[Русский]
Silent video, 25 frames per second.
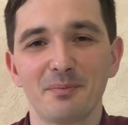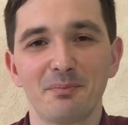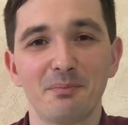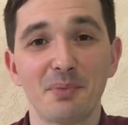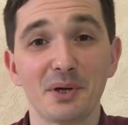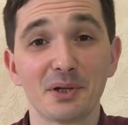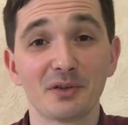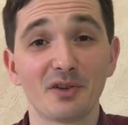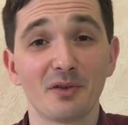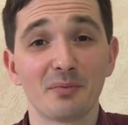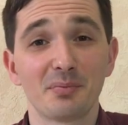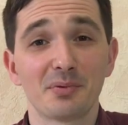
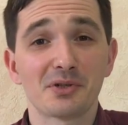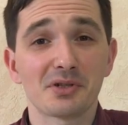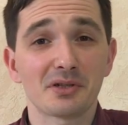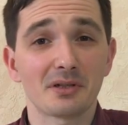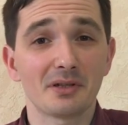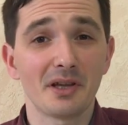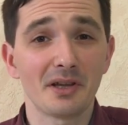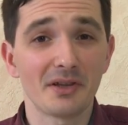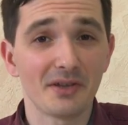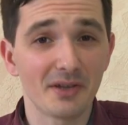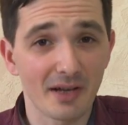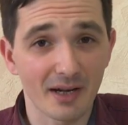Первое
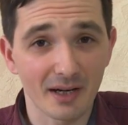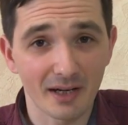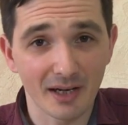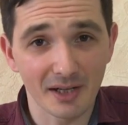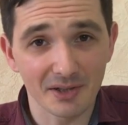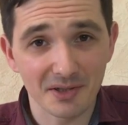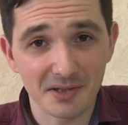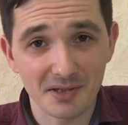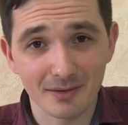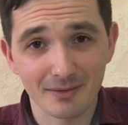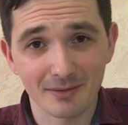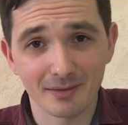впечатление о
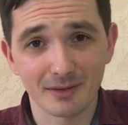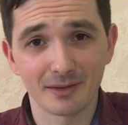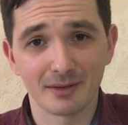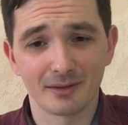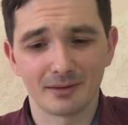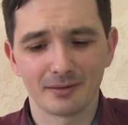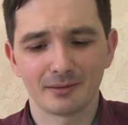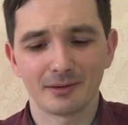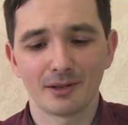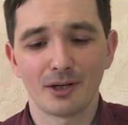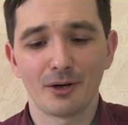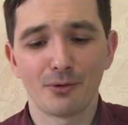качестве
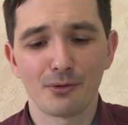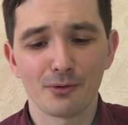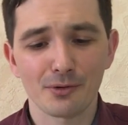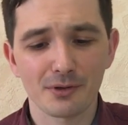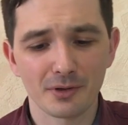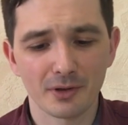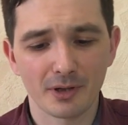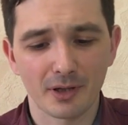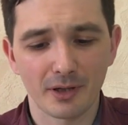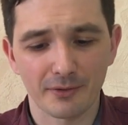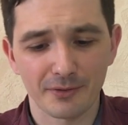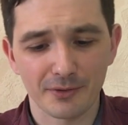
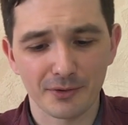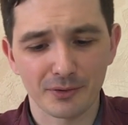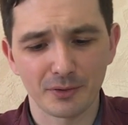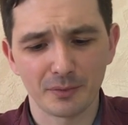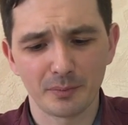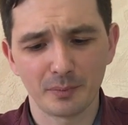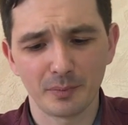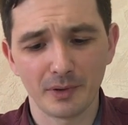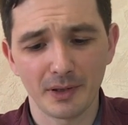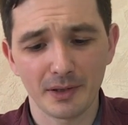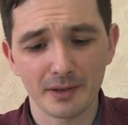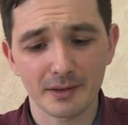наушников, что
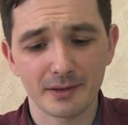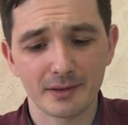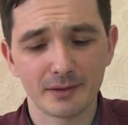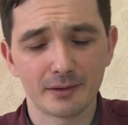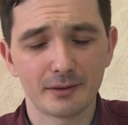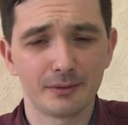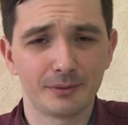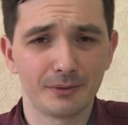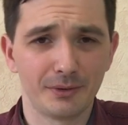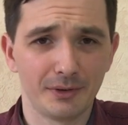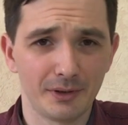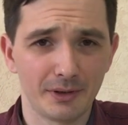
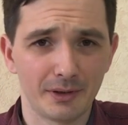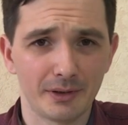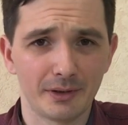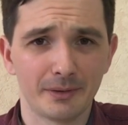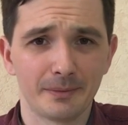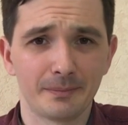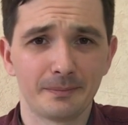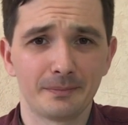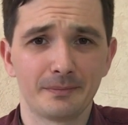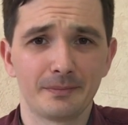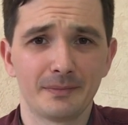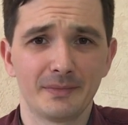пластик у них
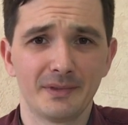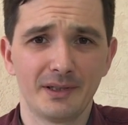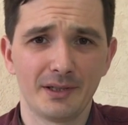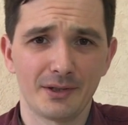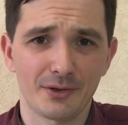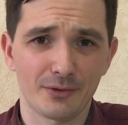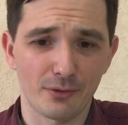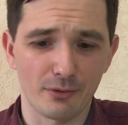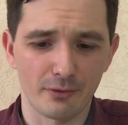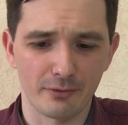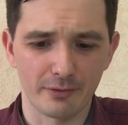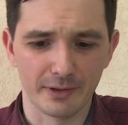
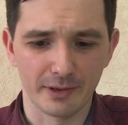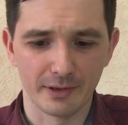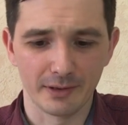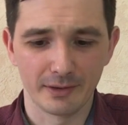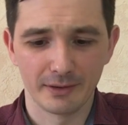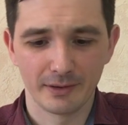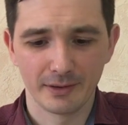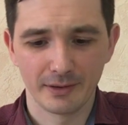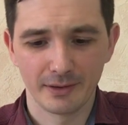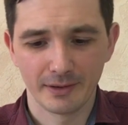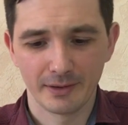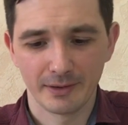дешевый.
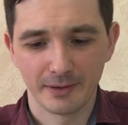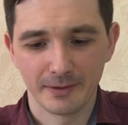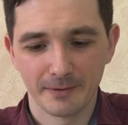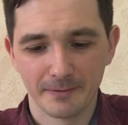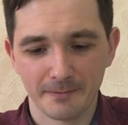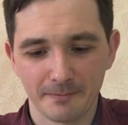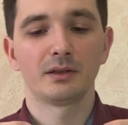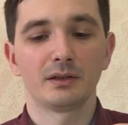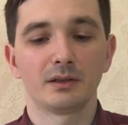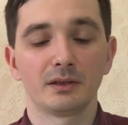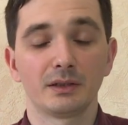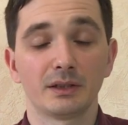
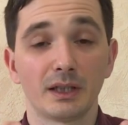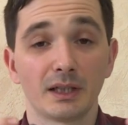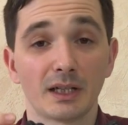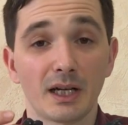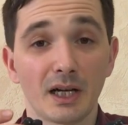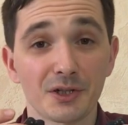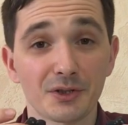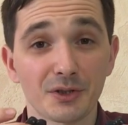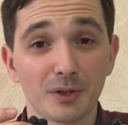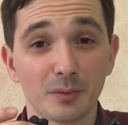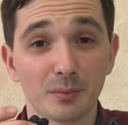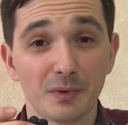На
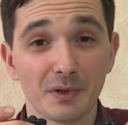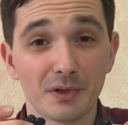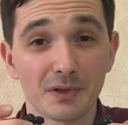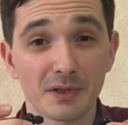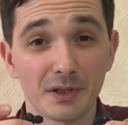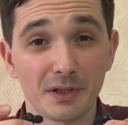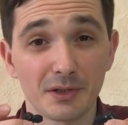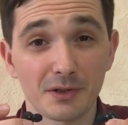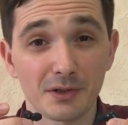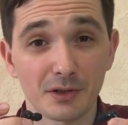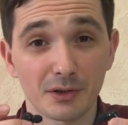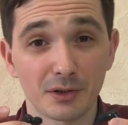каждом из
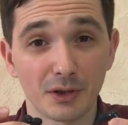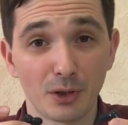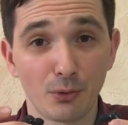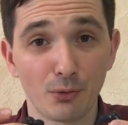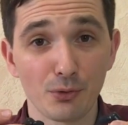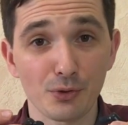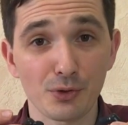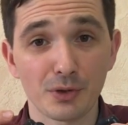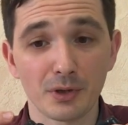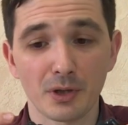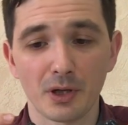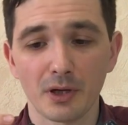этих
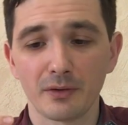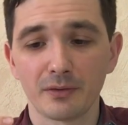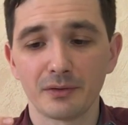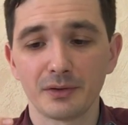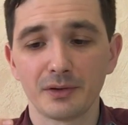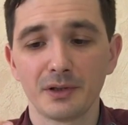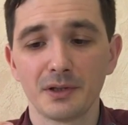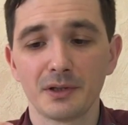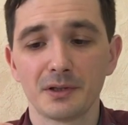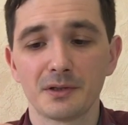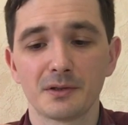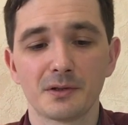наушников
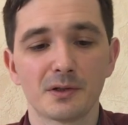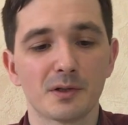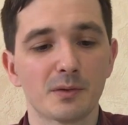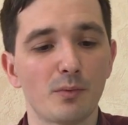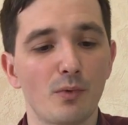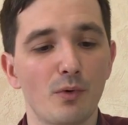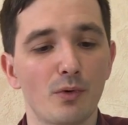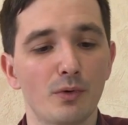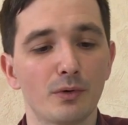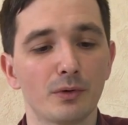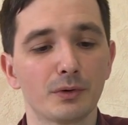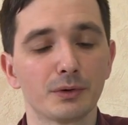есть
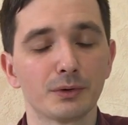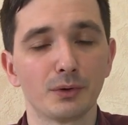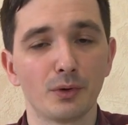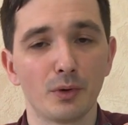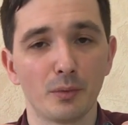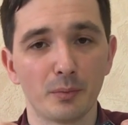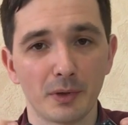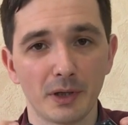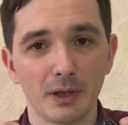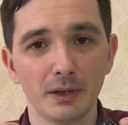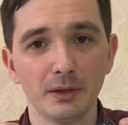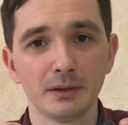сбоку
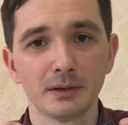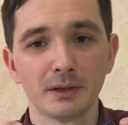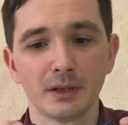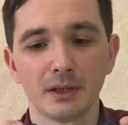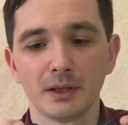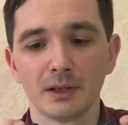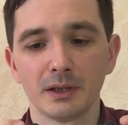кнопка.